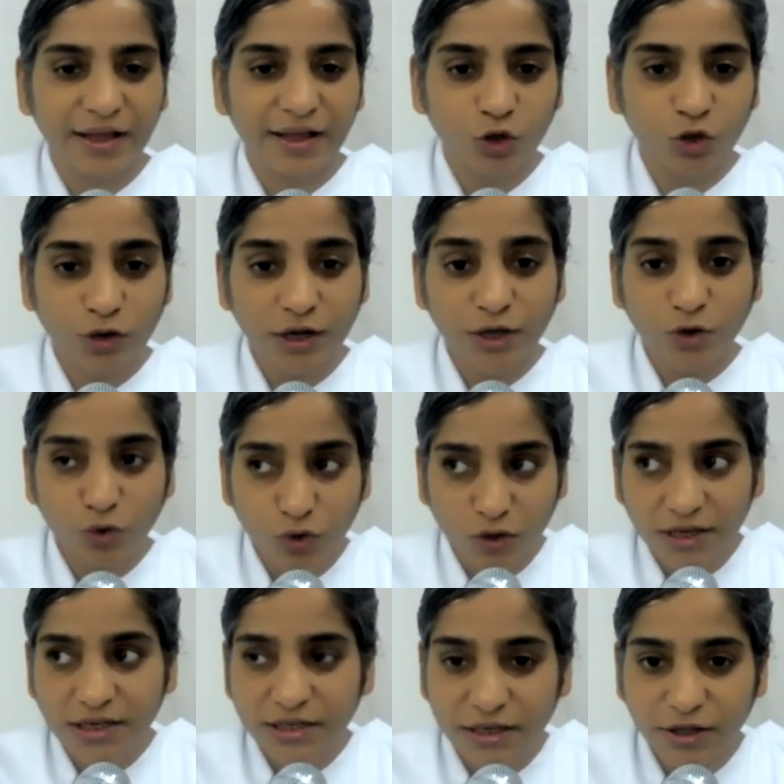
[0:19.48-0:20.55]
क्यों नहीं
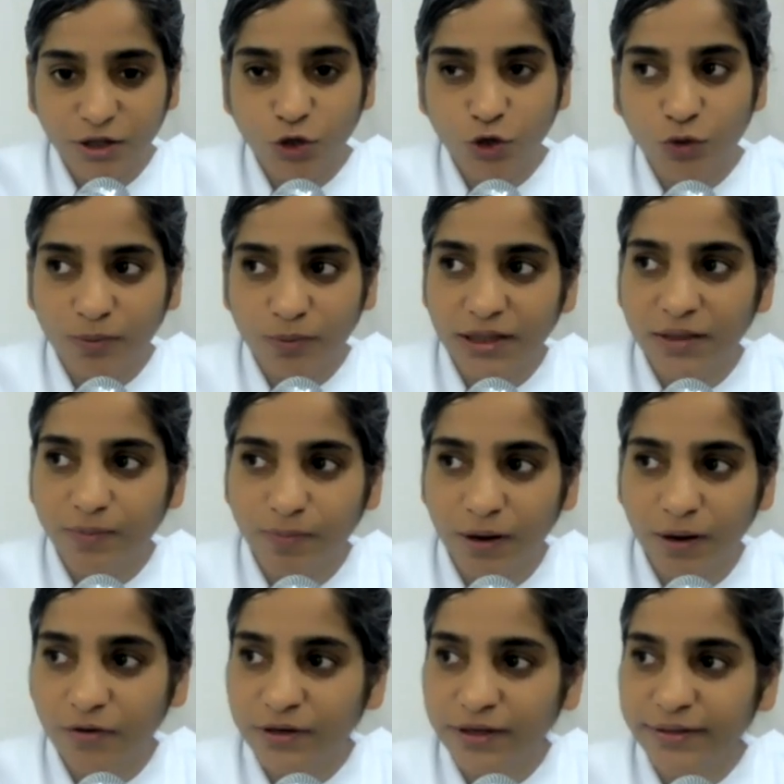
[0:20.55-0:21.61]
होगी सतयुग में
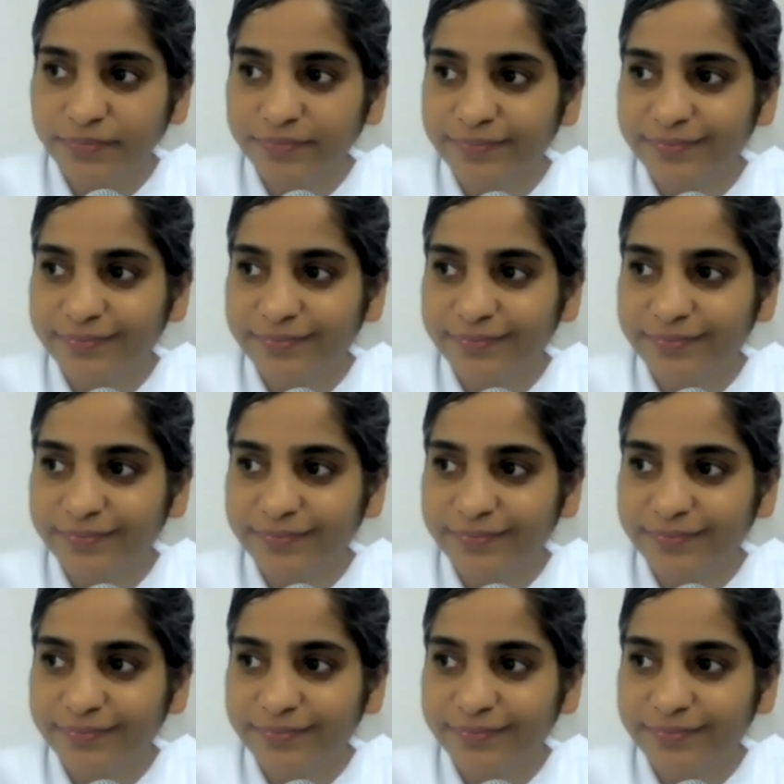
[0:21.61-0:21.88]
दीपावली